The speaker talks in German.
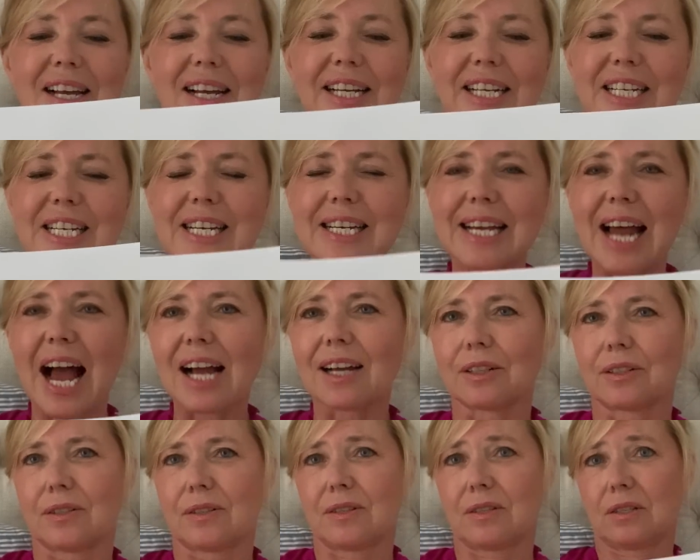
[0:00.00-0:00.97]

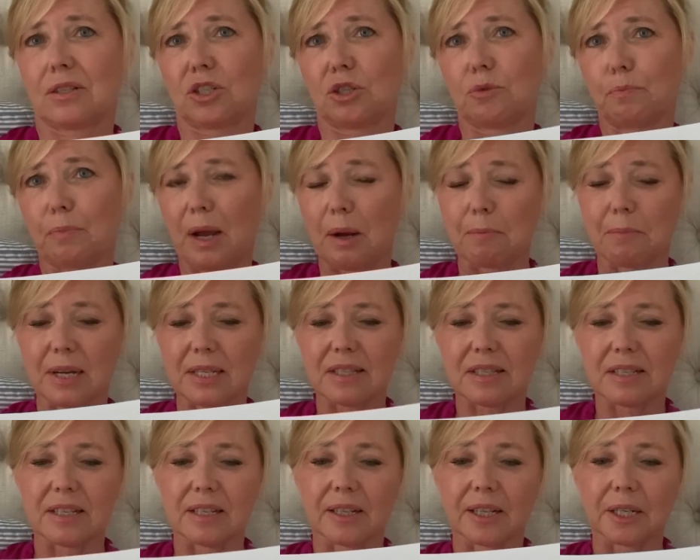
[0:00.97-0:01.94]
knarzt beim
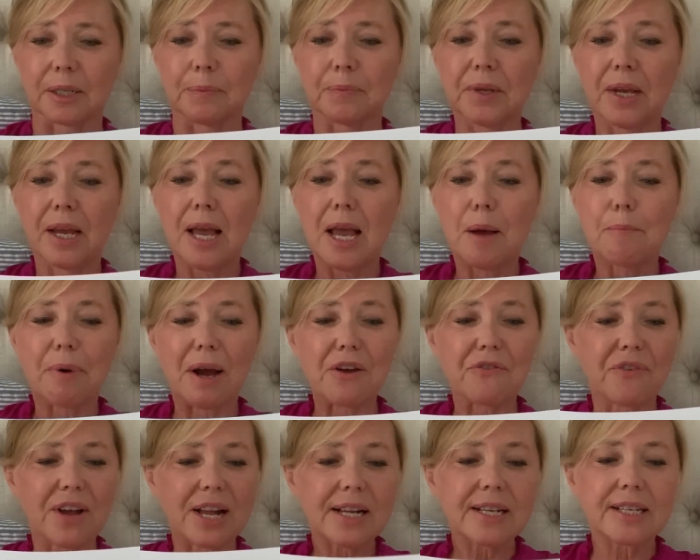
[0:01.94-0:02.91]
Massieren.
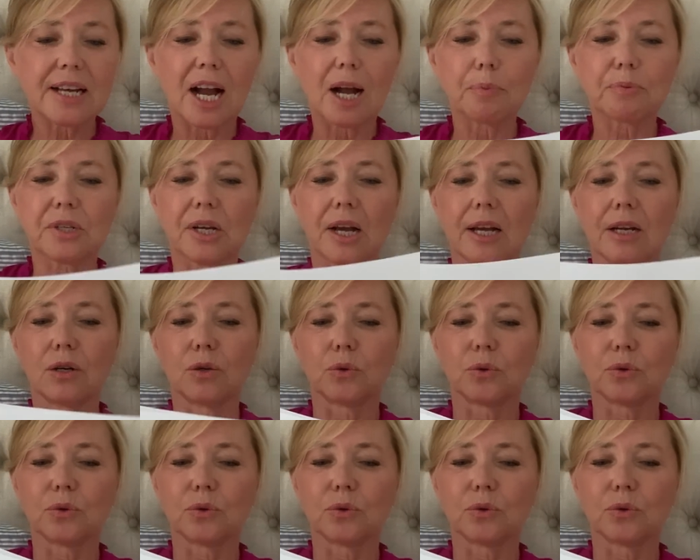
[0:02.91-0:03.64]
Bei welcher Abteilung